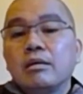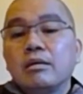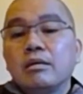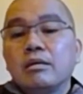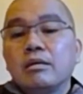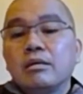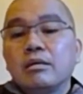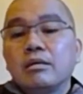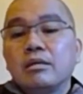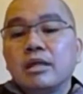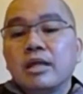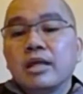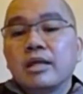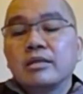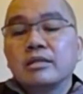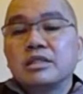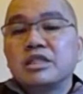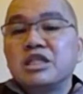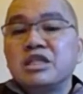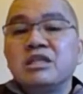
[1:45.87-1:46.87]
你看《
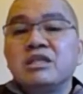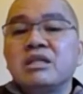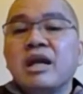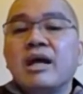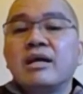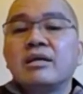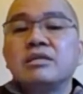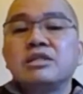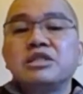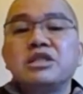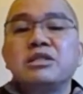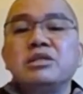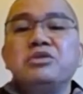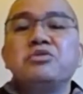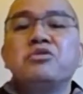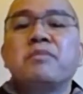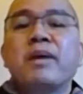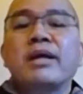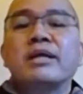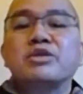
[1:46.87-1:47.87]
金刚经》
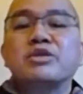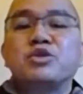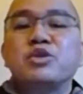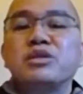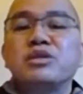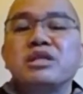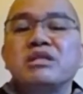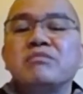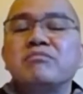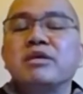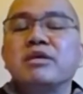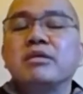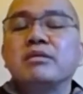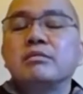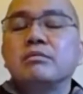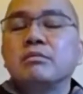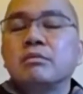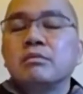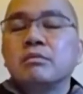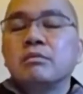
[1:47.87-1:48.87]
六百卷里面，
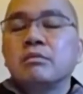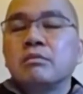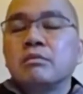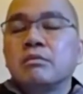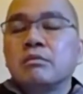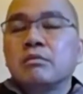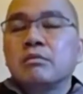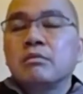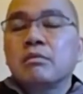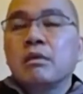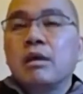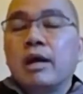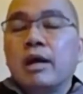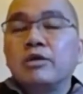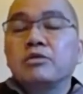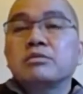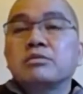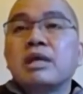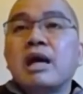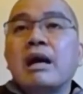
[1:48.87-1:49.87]
还有《
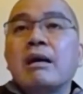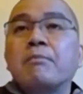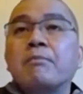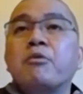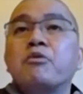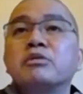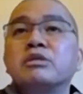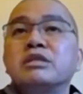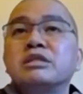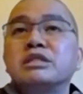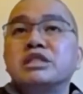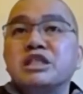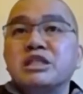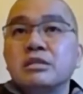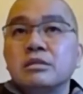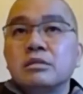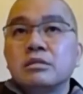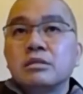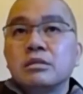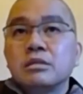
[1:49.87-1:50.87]
大般若经》，
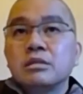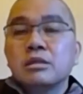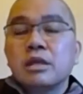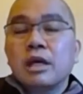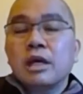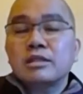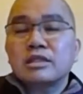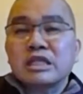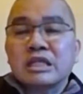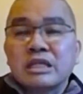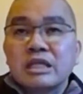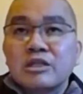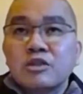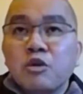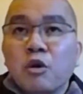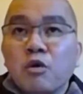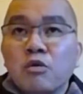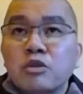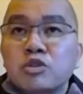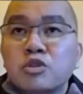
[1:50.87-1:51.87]
整个
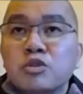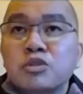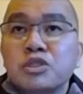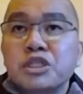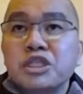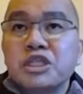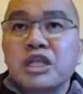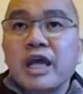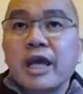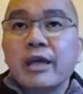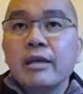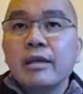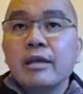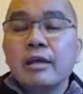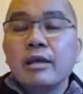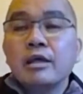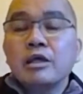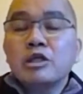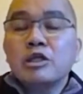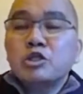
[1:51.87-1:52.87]
浓缩起来，
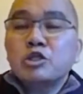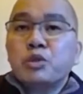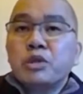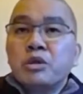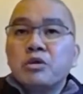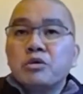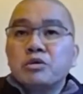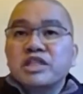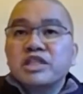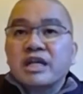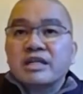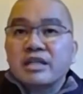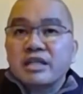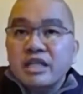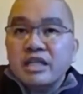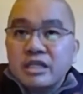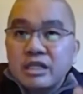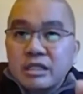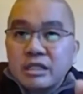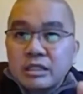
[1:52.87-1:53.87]
最后讲的一
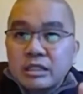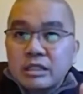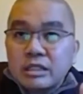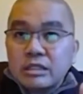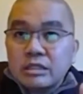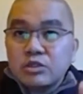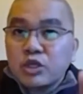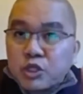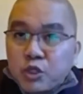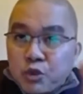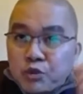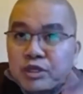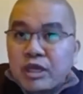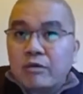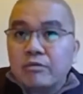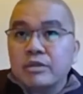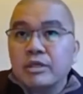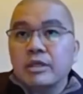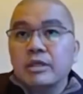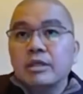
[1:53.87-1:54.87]
个字，最重要
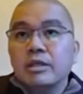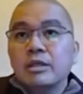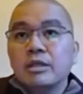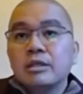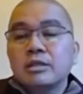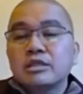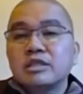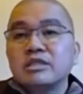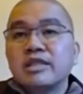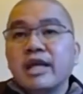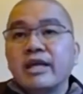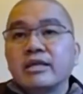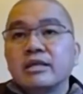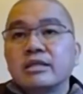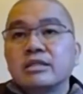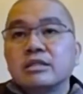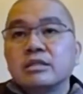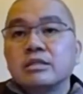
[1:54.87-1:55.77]
的是哪一个字？